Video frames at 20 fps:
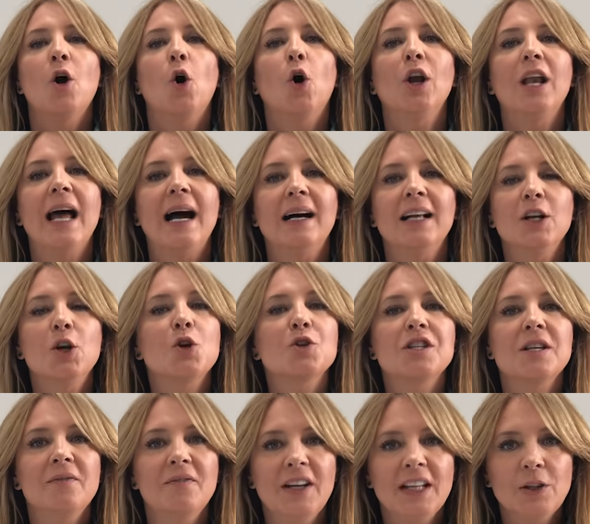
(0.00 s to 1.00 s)
Hola,
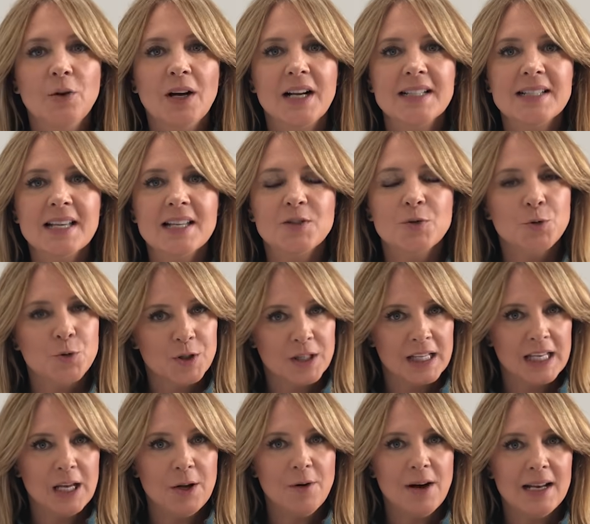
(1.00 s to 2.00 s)
los invito a que se
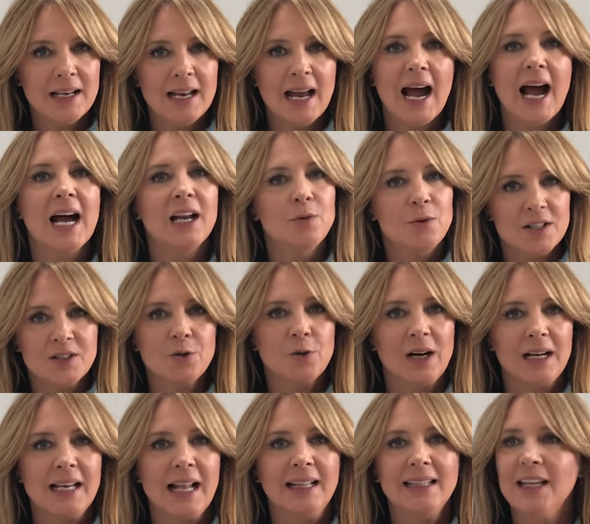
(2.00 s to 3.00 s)
suscriban a nuestro
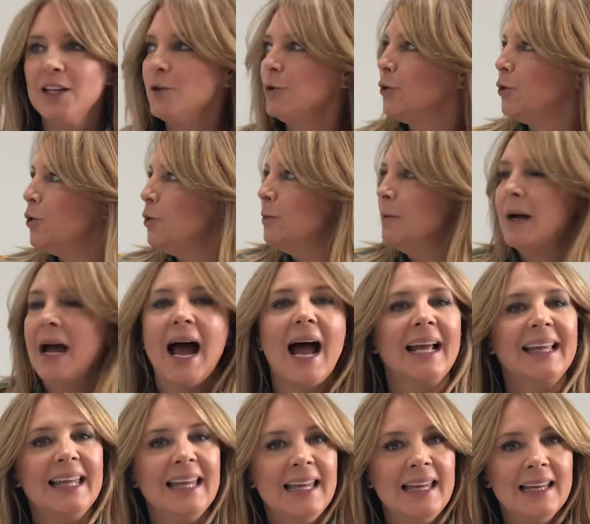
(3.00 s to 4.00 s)
canal de YouTube
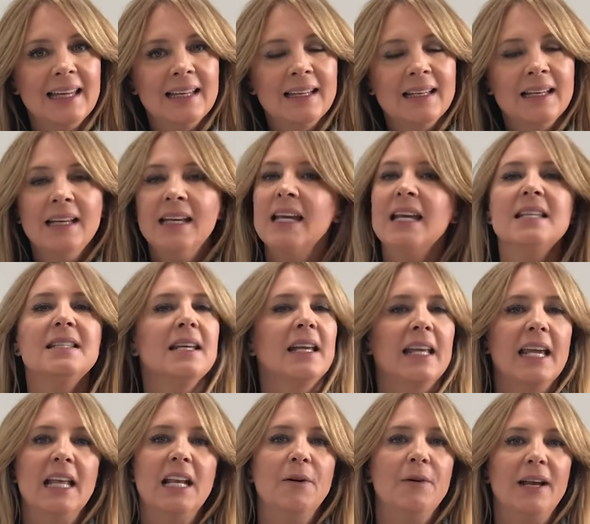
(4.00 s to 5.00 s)
aquí. Y si
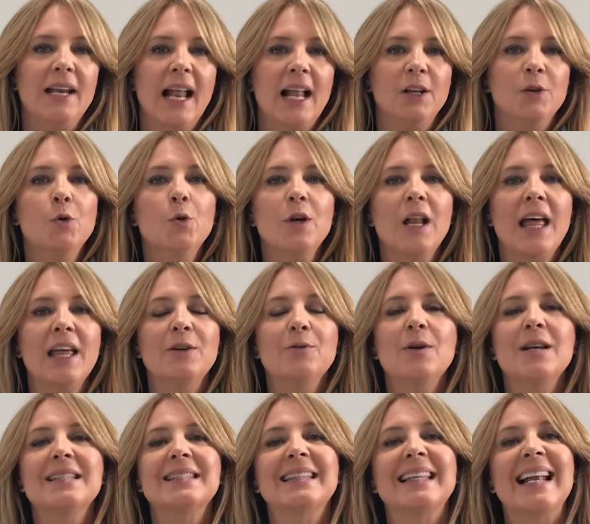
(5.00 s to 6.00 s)
quiere ver alguna de
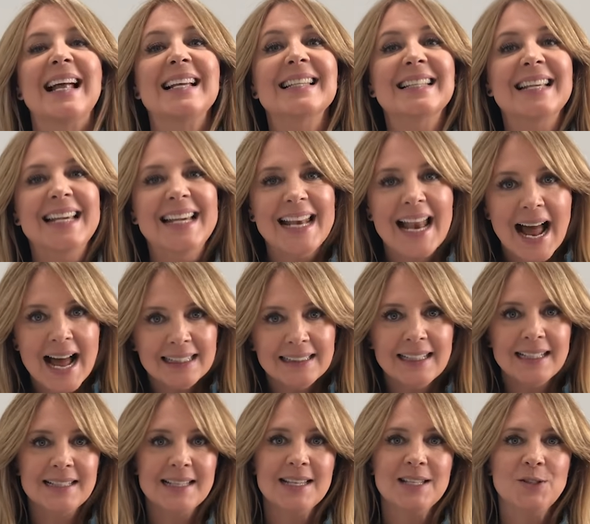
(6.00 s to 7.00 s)
nuestras
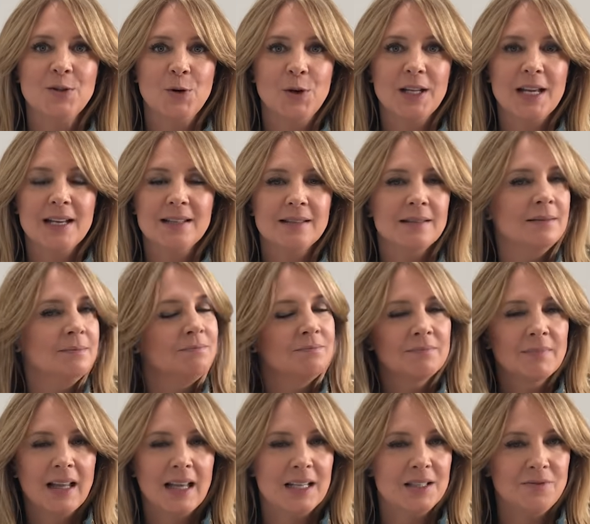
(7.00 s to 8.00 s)
grandes historias,
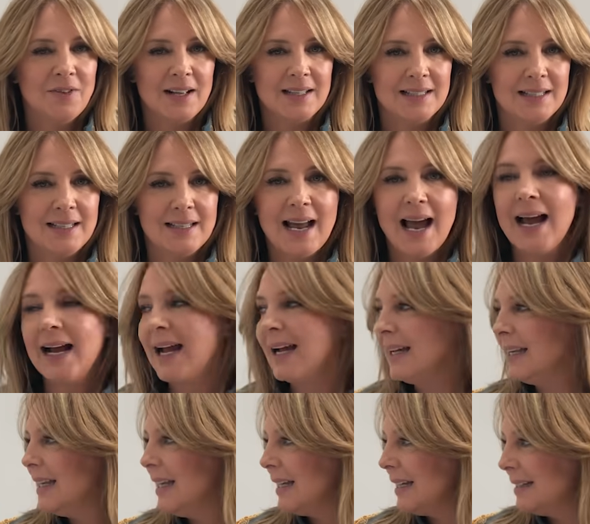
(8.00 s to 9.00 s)
es fácil. Haga
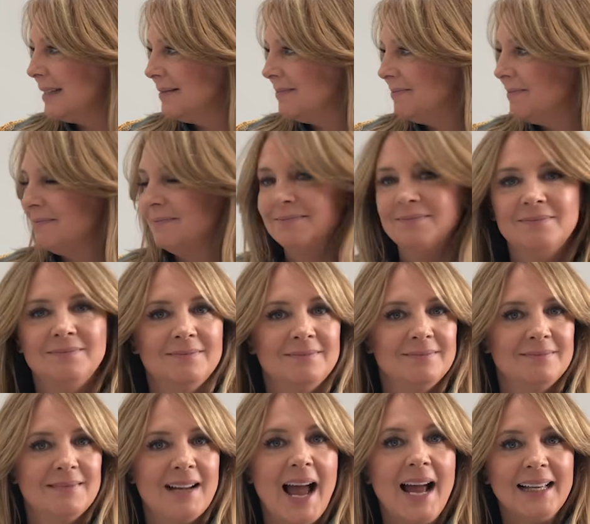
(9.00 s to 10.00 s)
clic
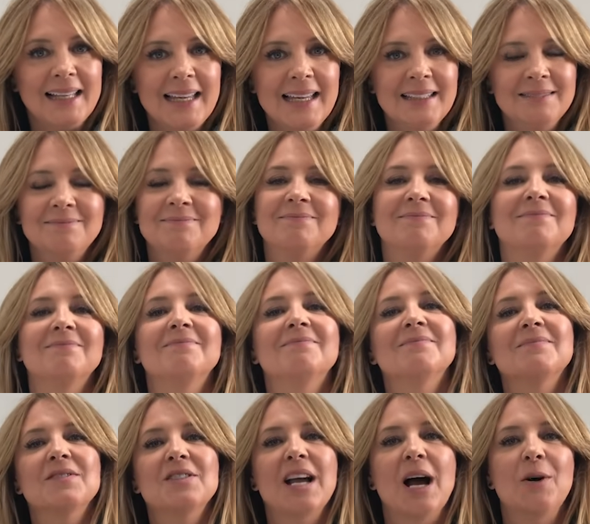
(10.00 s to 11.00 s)
aquí.
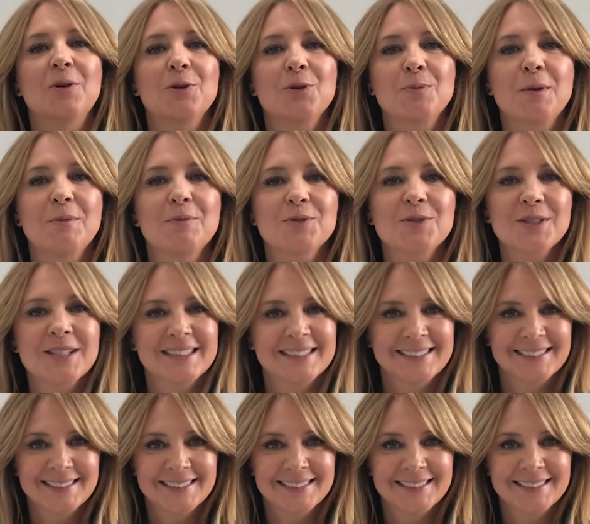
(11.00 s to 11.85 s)
Chao, nos vemos.